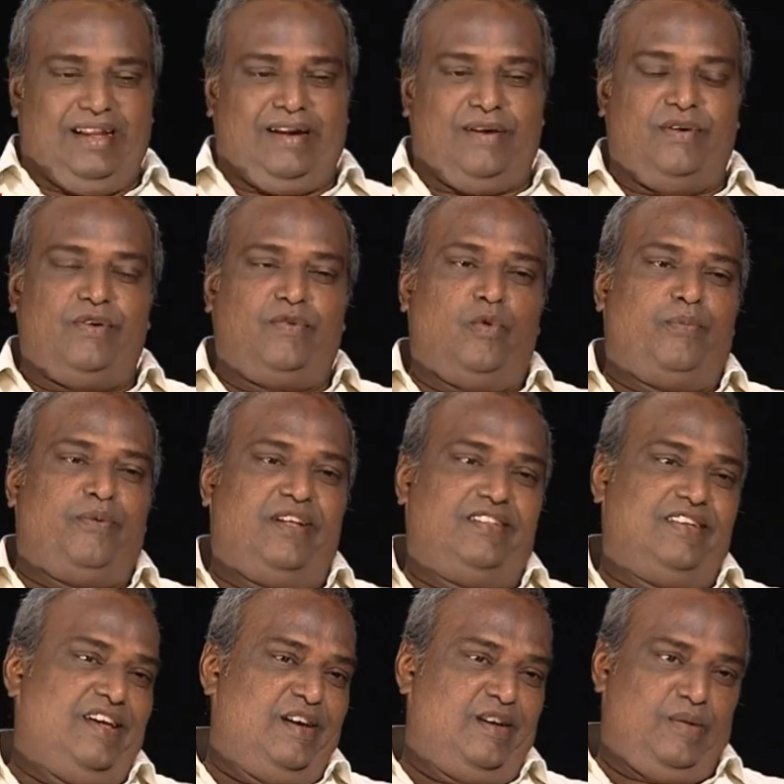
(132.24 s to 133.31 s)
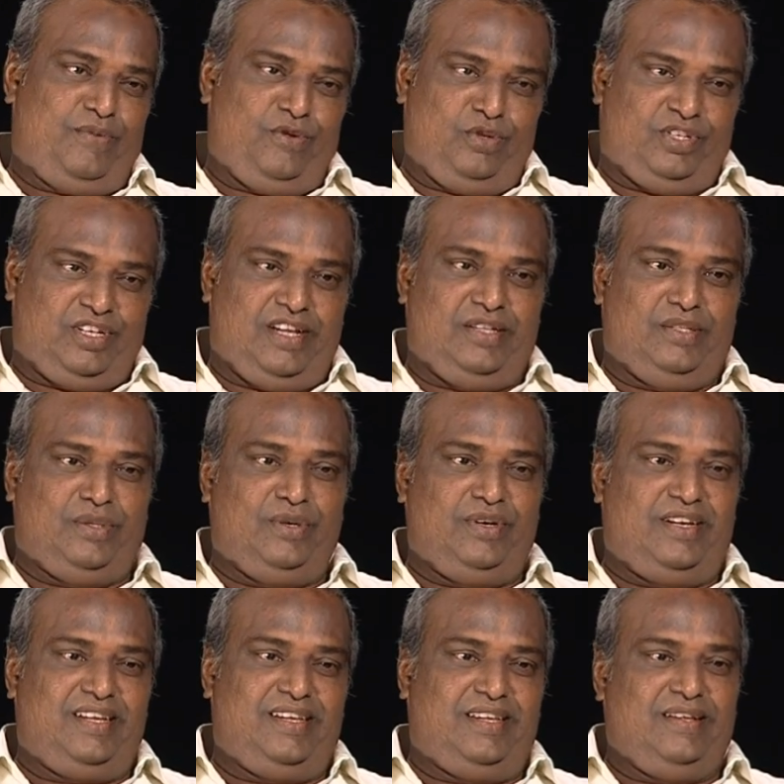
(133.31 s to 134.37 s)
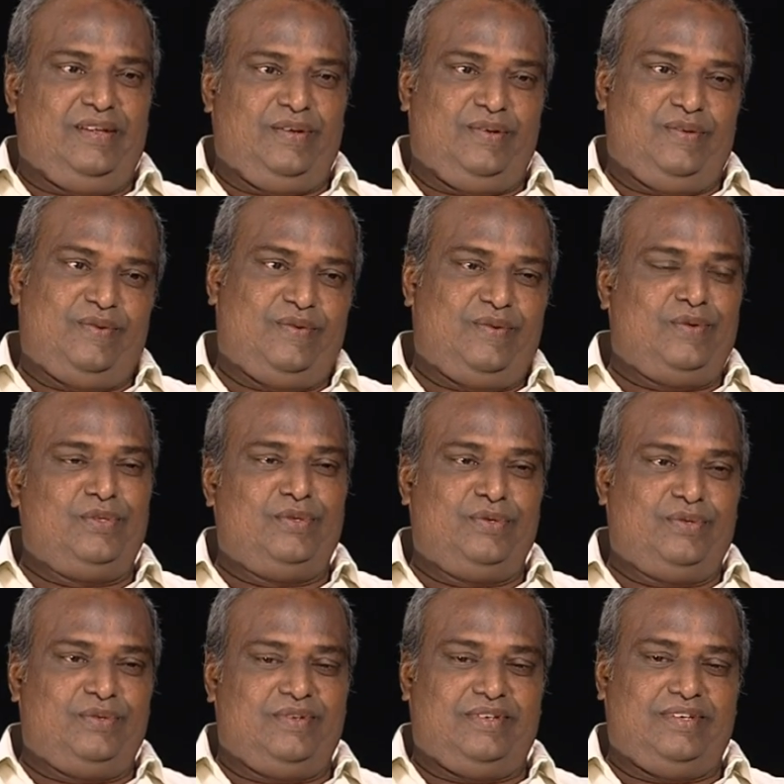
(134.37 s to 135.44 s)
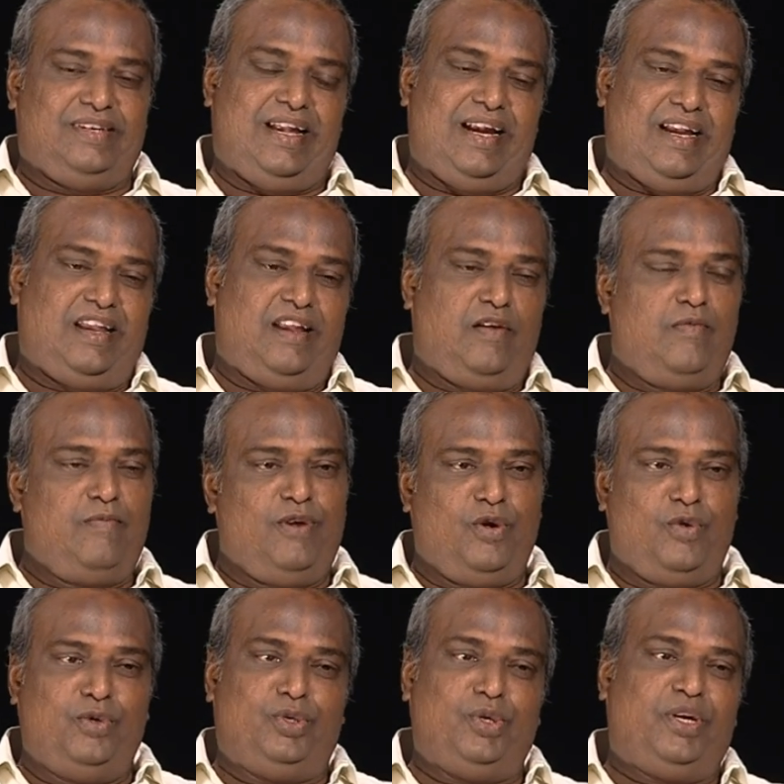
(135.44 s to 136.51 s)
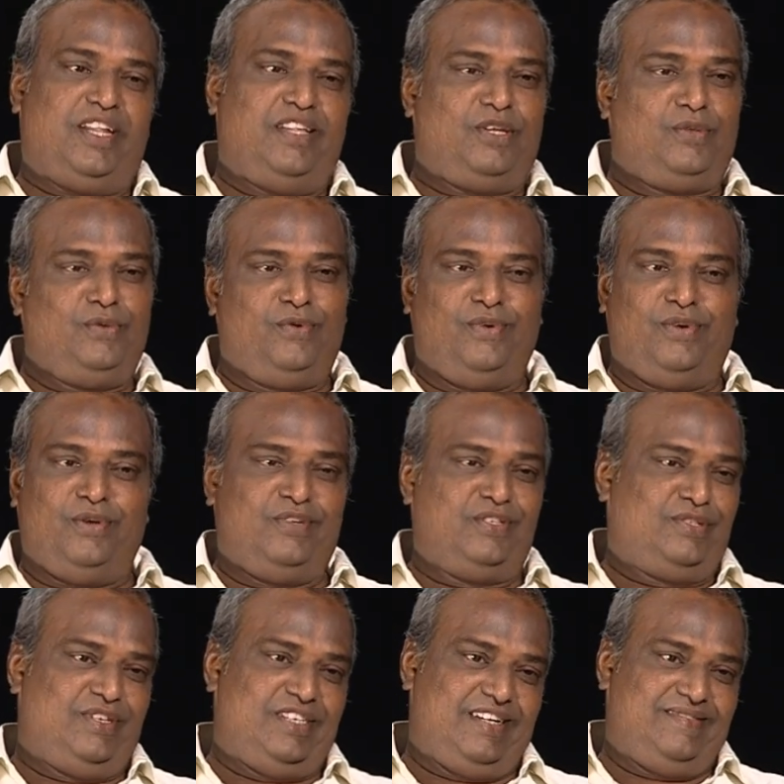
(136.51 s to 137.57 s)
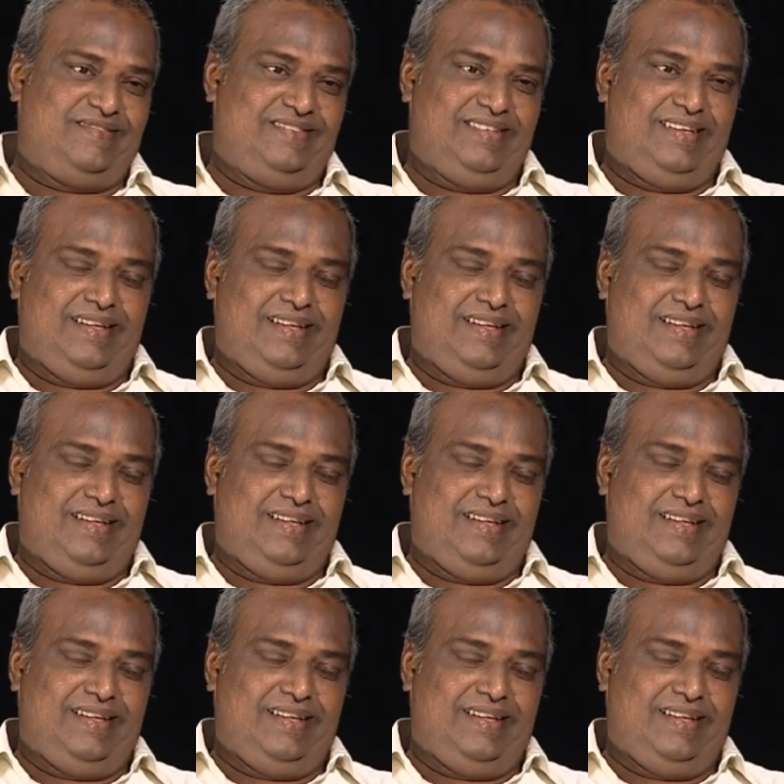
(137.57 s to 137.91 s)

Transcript: అక్కడ ఉన్న ఉపాధ్యాయులకు ప్రోత్సాహంతో కొంచెం నాటకంగా మక్కువతోటే చదువుకుంటూ వస్తున్నాను